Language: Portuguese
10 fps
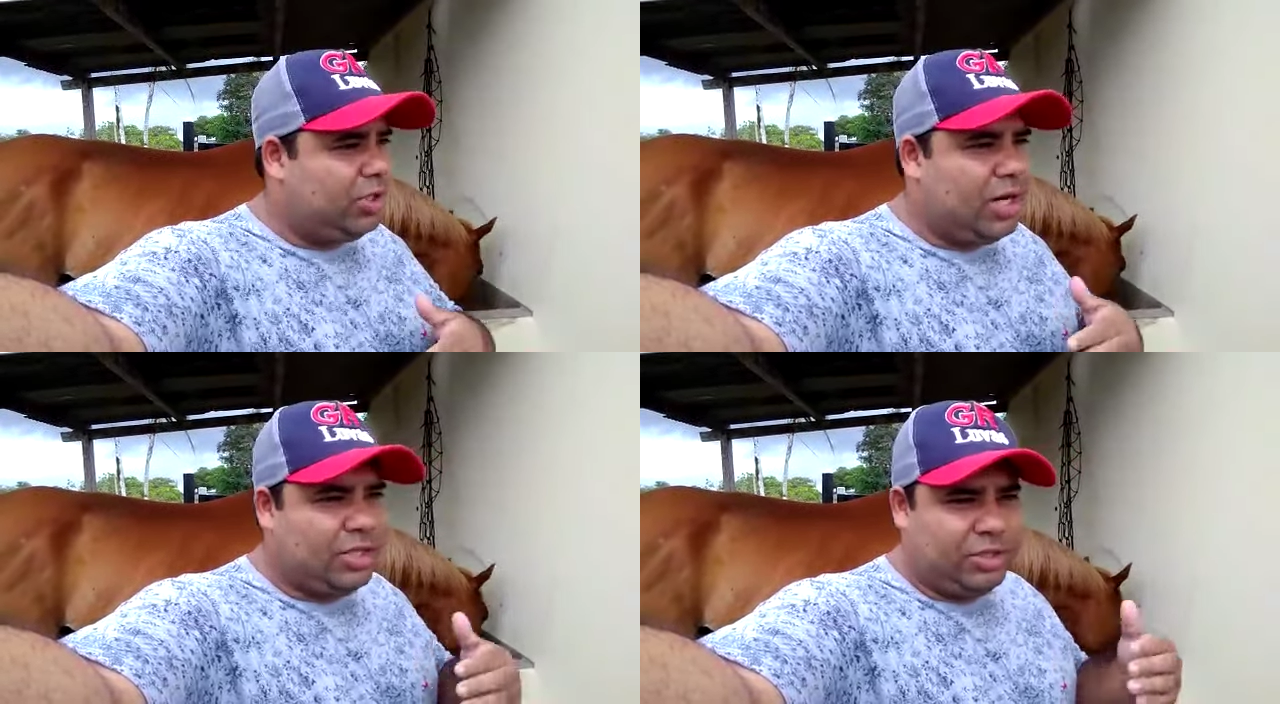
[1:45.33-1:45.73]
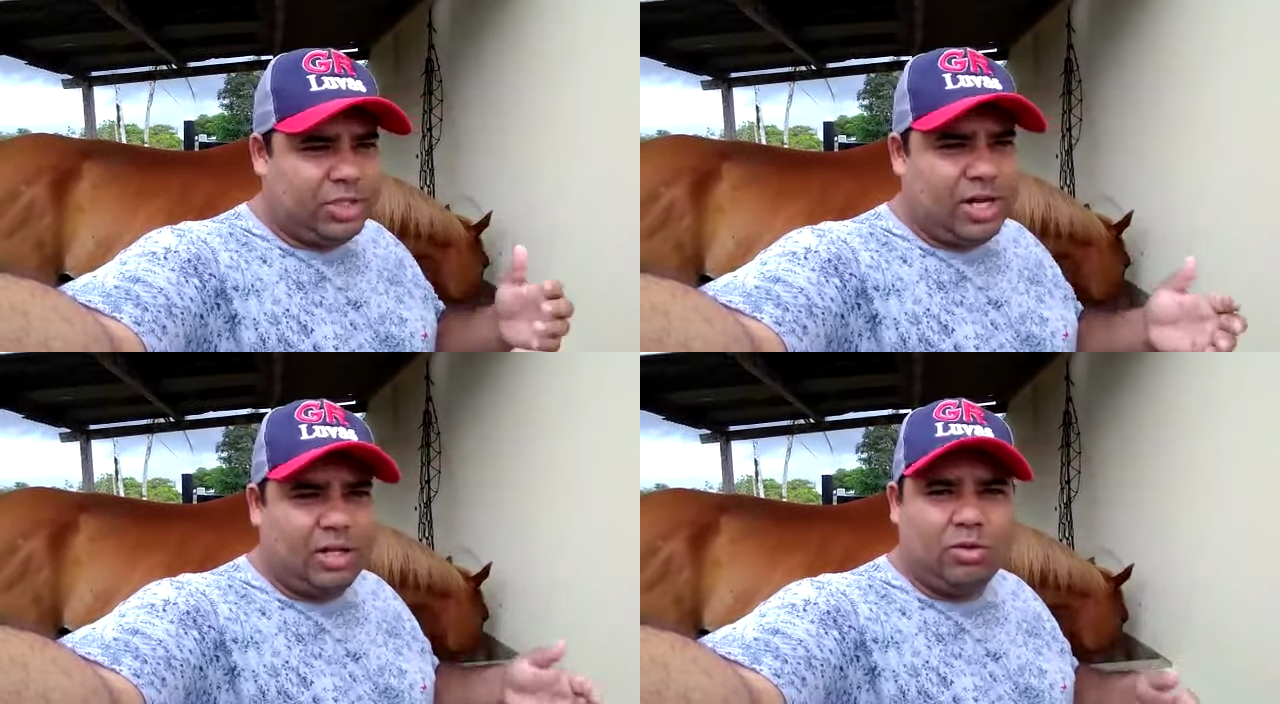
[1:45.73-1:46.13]
grandes
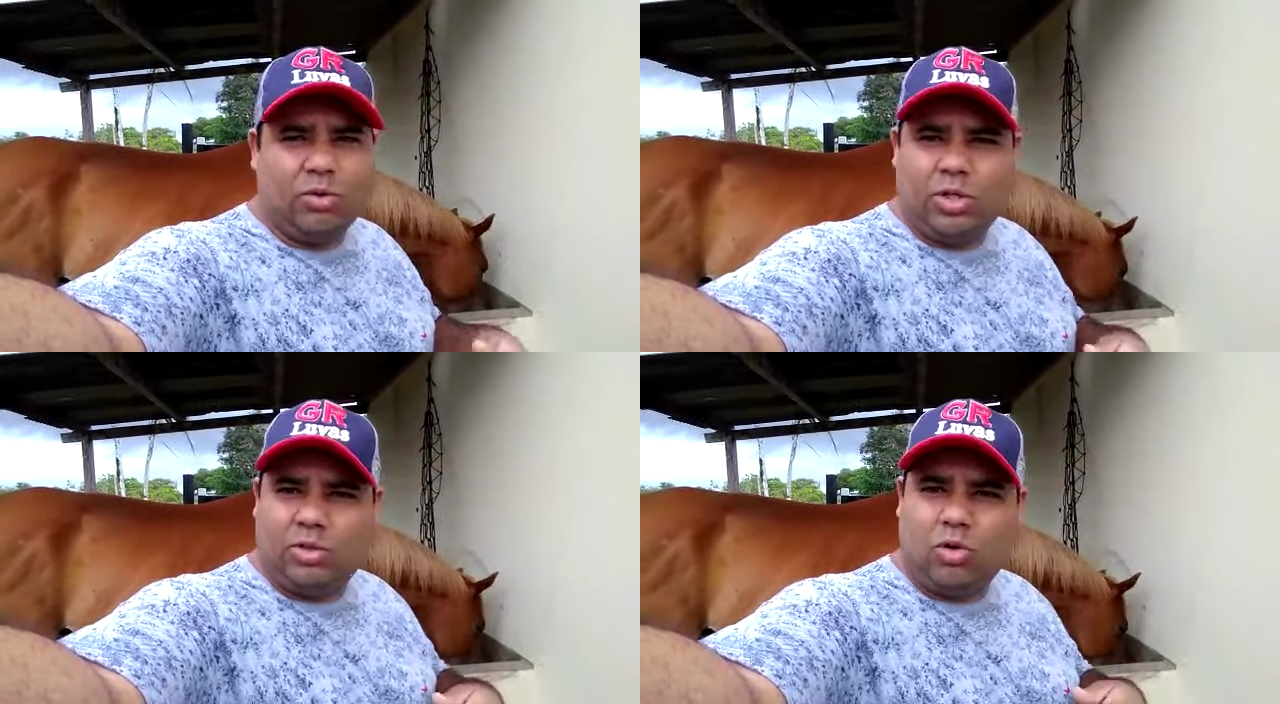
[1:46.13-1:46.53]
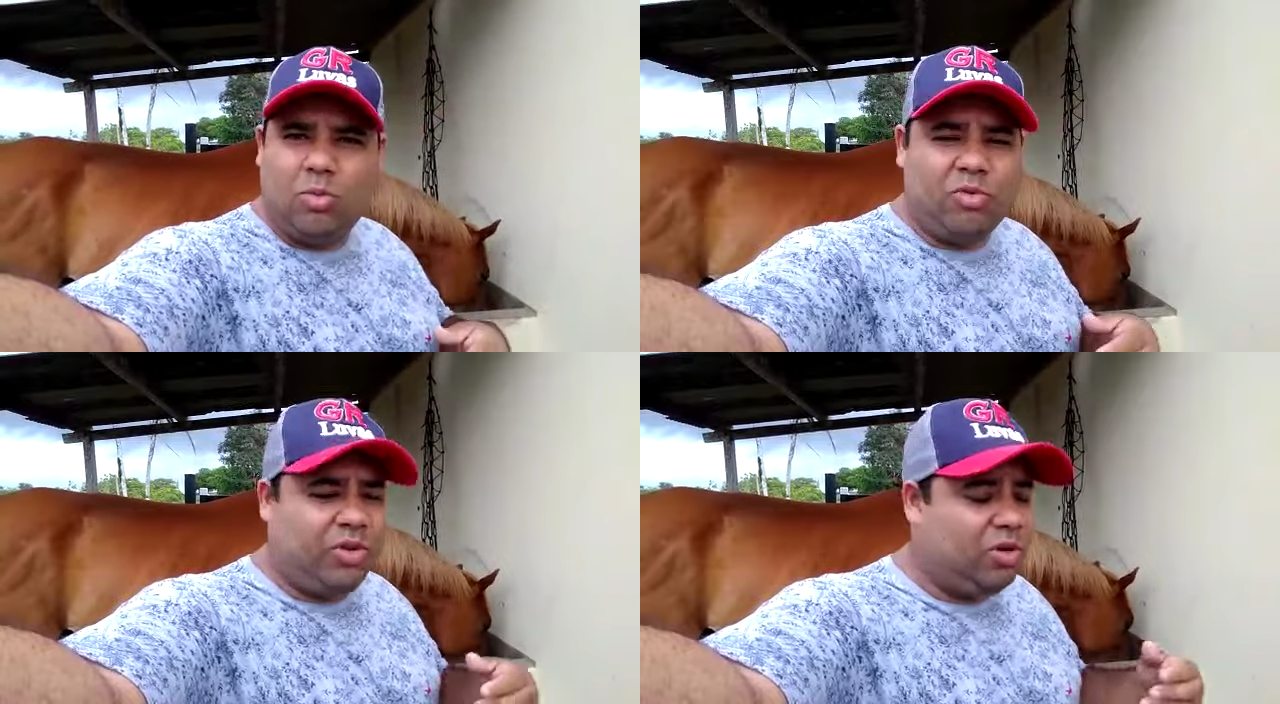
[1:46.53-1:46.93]
treinadores
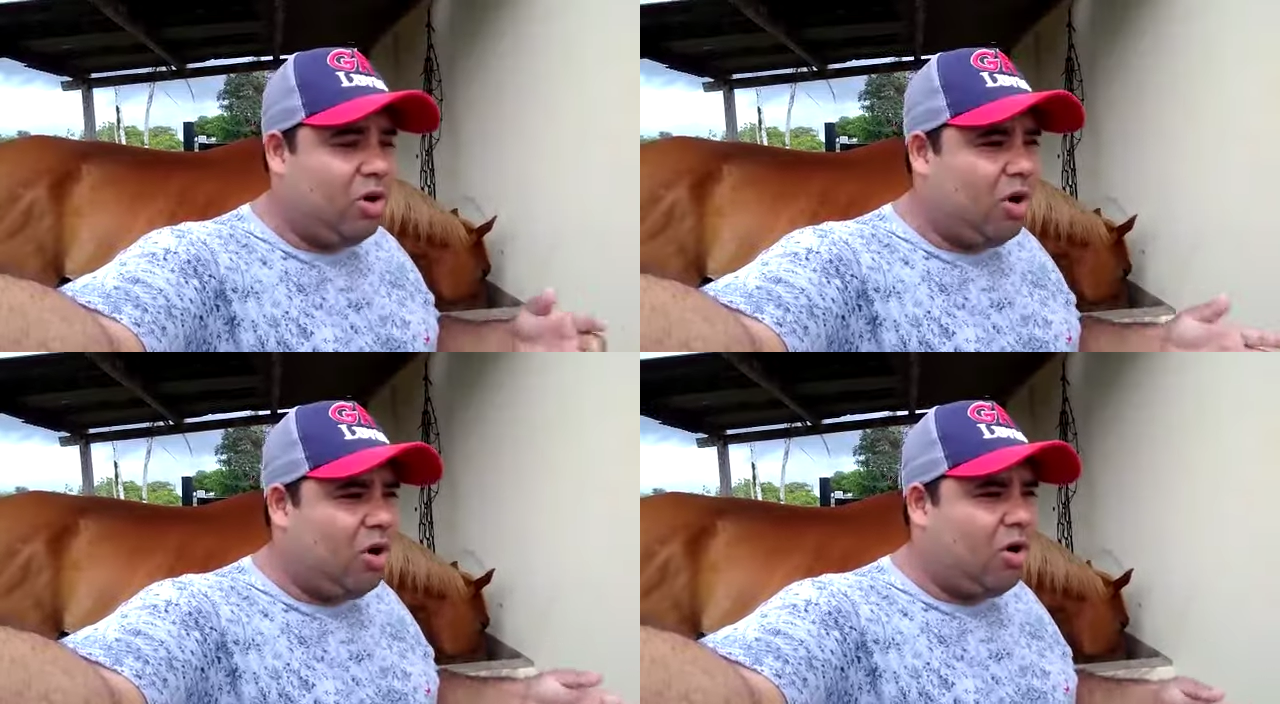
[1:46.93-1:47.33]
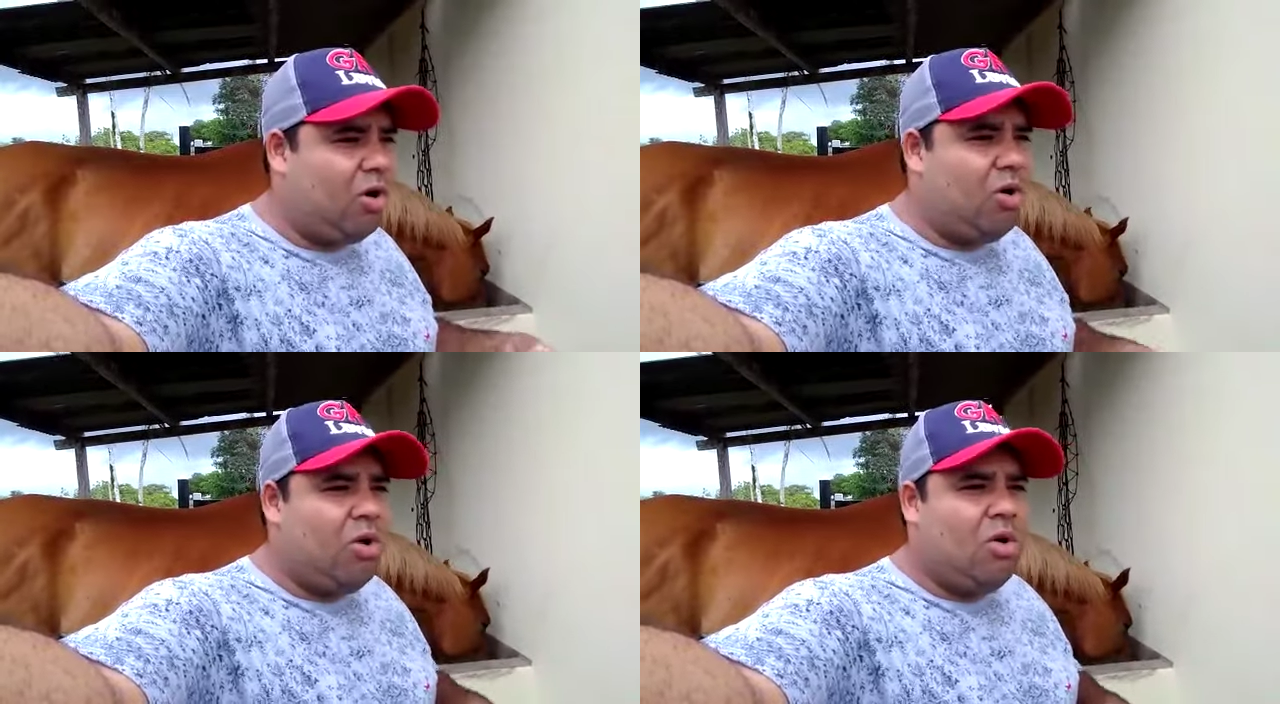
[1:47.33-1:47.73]
como Vigó,